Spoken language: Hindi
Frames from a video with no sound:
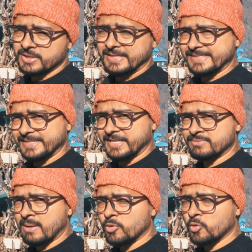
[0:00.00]
इस सीरीज़
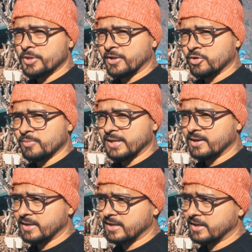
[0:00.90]
में आप लोगों को देखने को मिलेगा
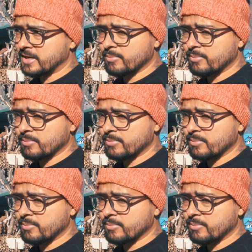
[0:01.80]
कि अगर आप